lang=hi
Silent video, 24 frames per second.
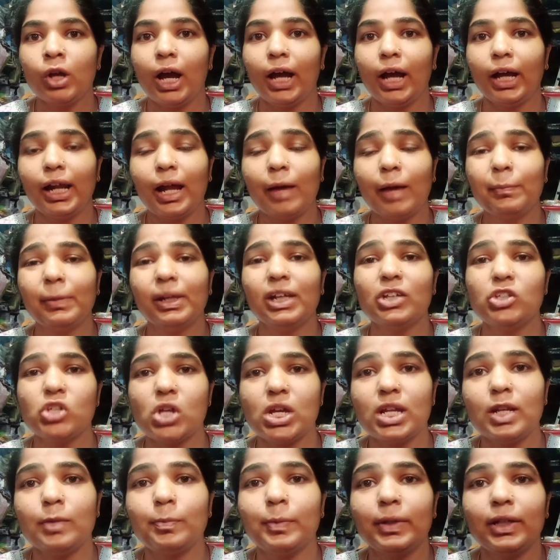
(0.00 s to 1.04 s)
अगर आप मेरे
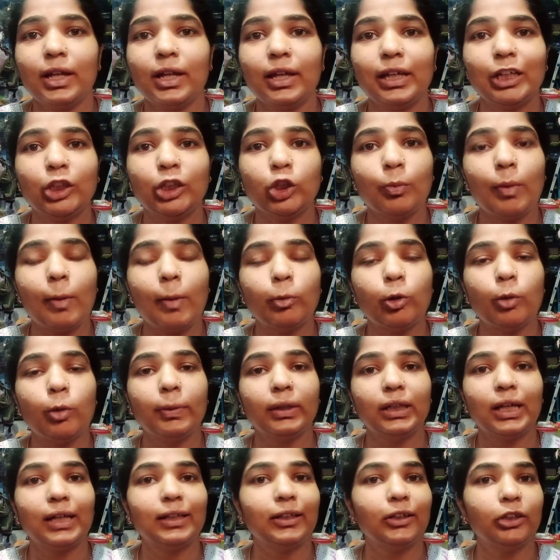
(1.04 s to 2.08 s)
चैनल पे नए हैं तो मैं आपको
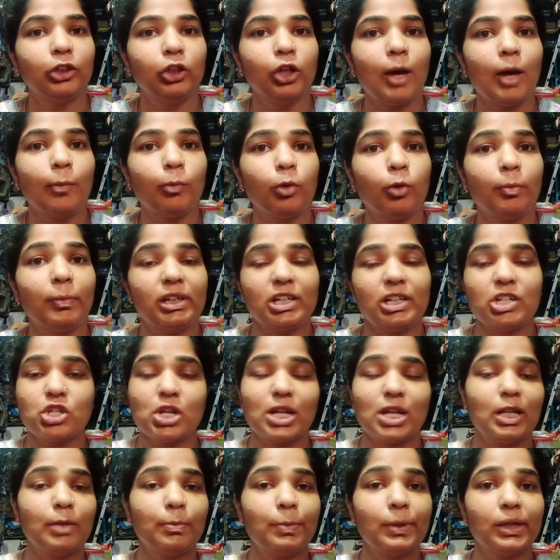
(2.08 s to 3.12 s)
बता देती हूँ आपको मेरे
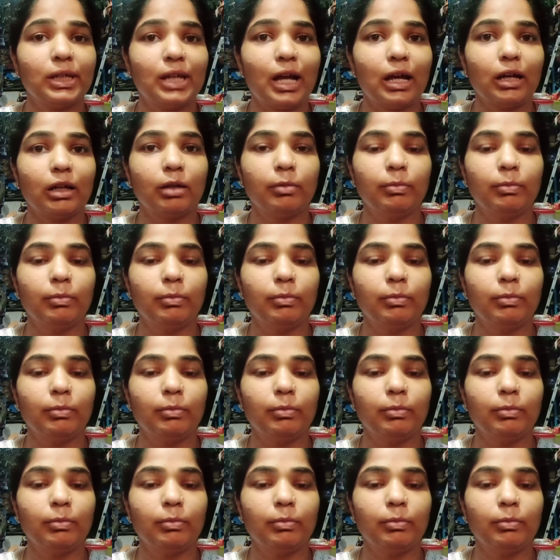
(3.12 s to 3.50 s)
चैनल पे क्या